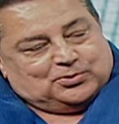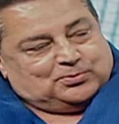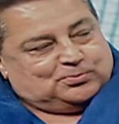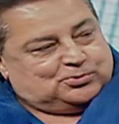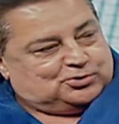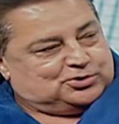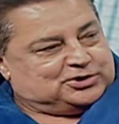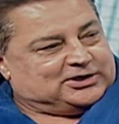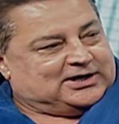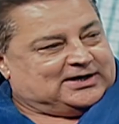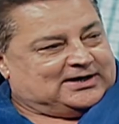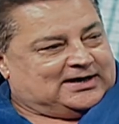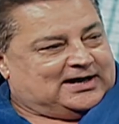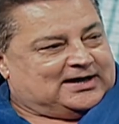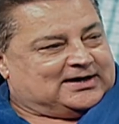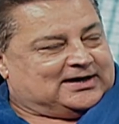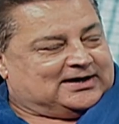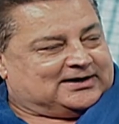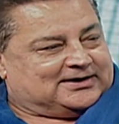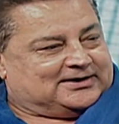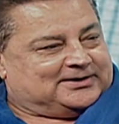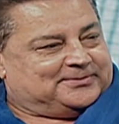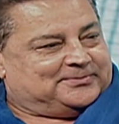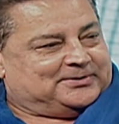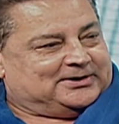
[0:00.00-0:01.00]
वो बुंदेला
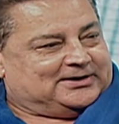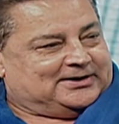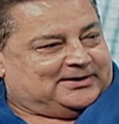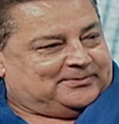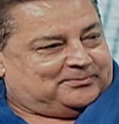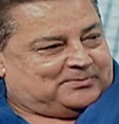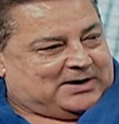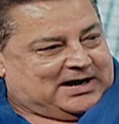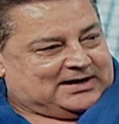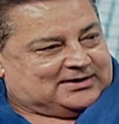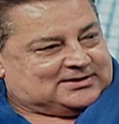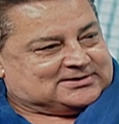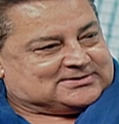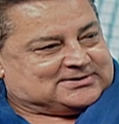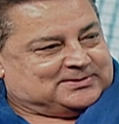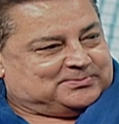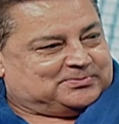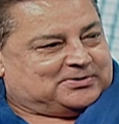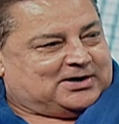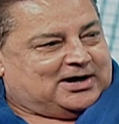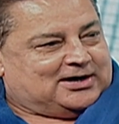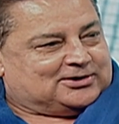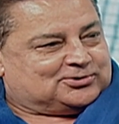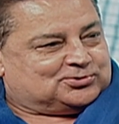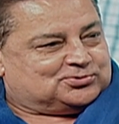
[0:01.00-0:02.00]
रख के मैंने बाकी
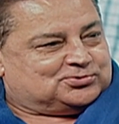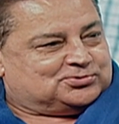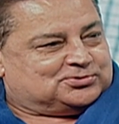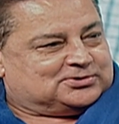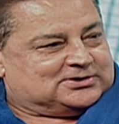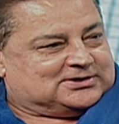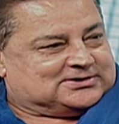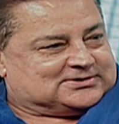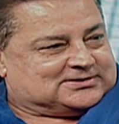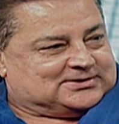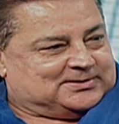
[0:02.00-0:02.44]
सब काट कूट के